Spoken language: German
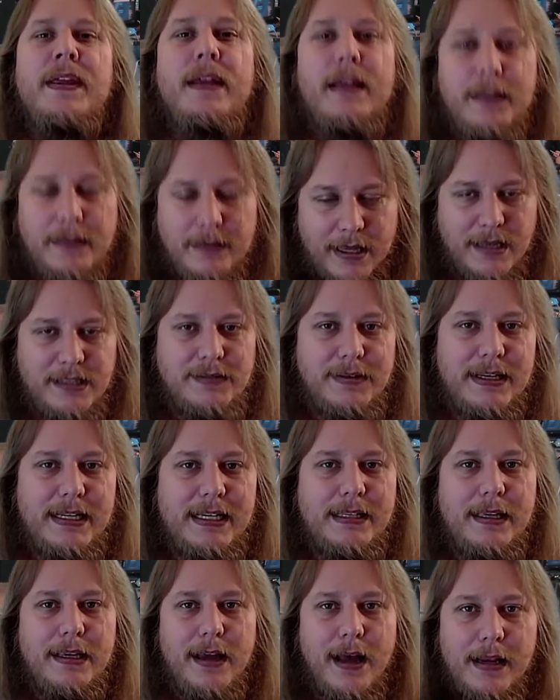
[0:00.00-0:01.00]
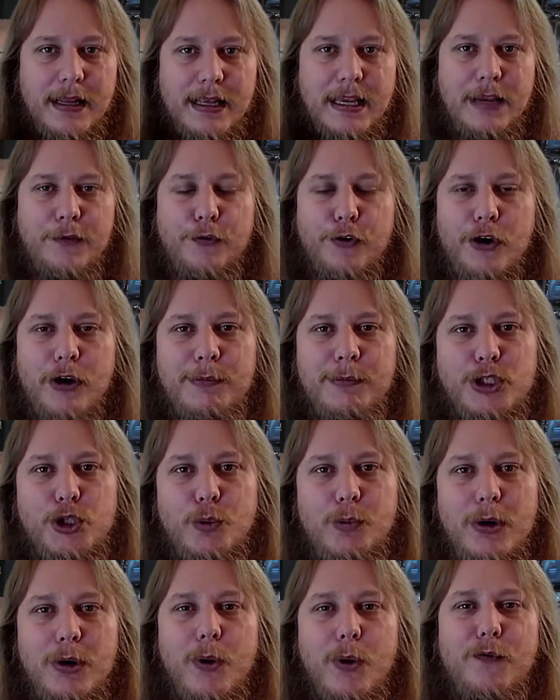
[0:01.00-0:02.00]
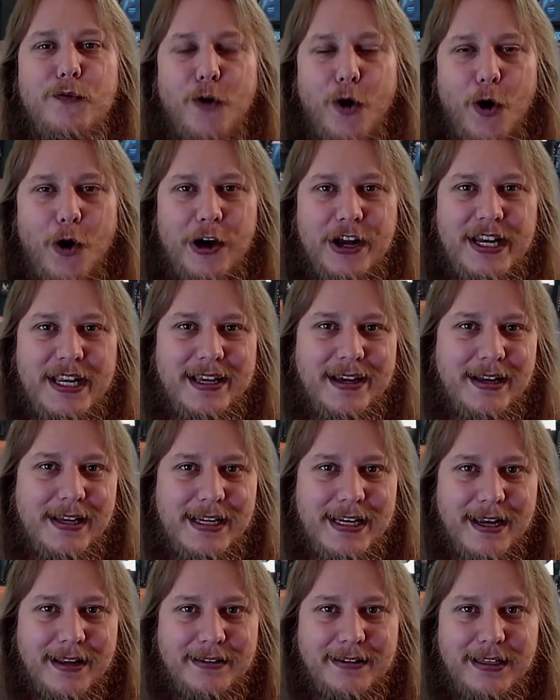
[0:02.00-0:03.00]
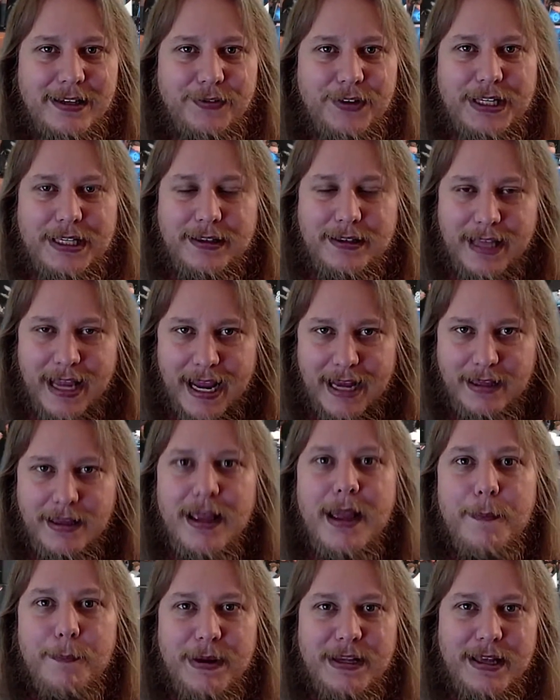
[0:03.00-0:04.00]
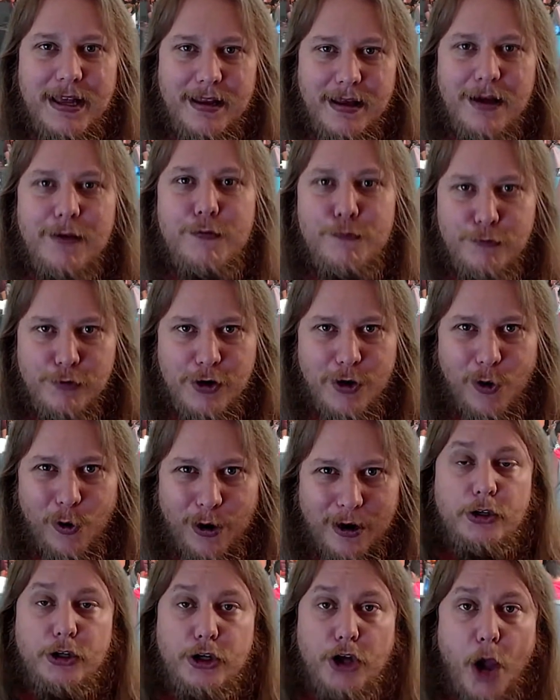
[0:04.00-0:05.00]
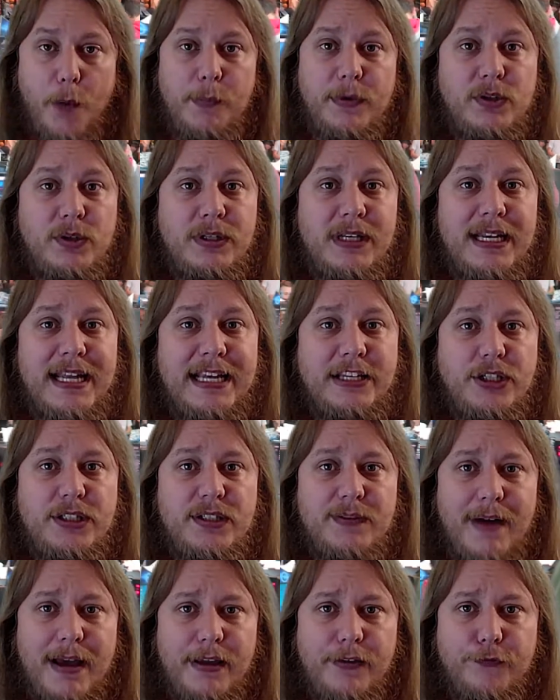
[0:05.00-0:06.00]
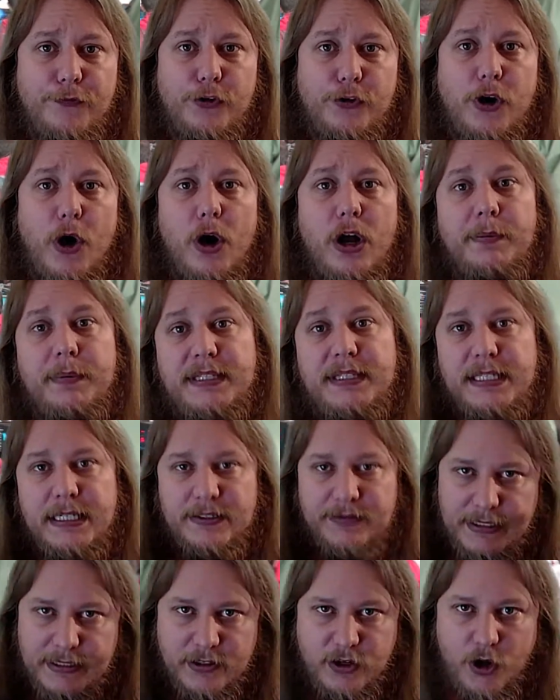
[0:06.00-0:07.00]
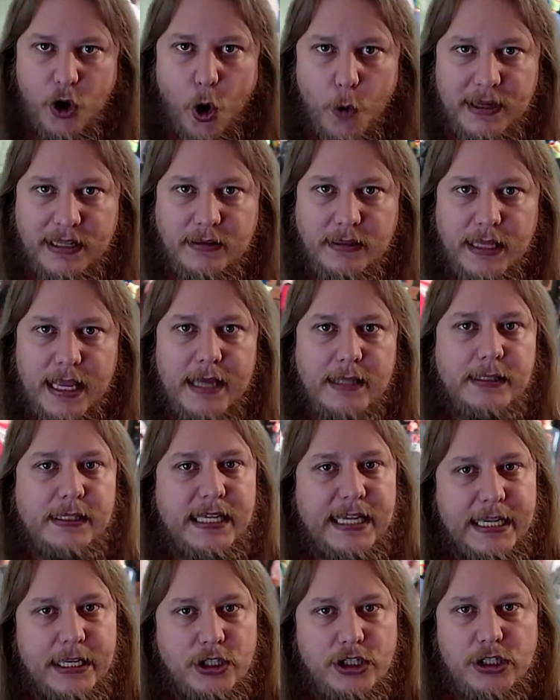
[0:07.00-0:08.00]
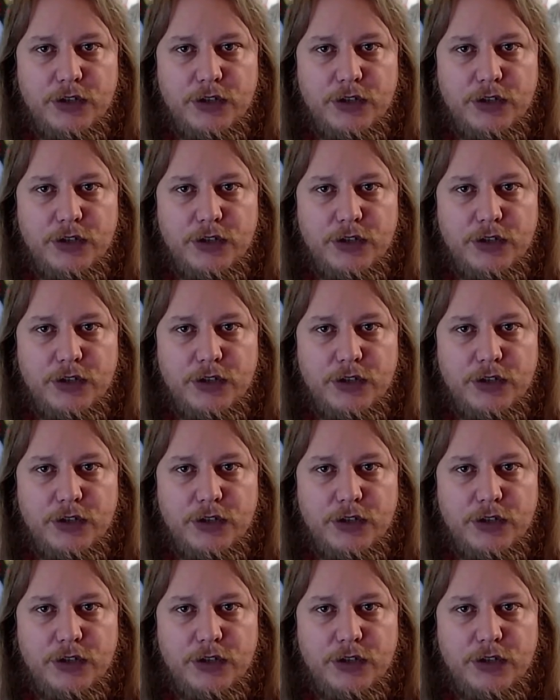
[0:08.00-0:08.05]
das wäre richtig geil. Ich freue mich schon mal auf eure Kreativität bei diesen Fragen. Kommen wir zu den letzten zwei Fragen bzw. Kommentaren. Der erste ist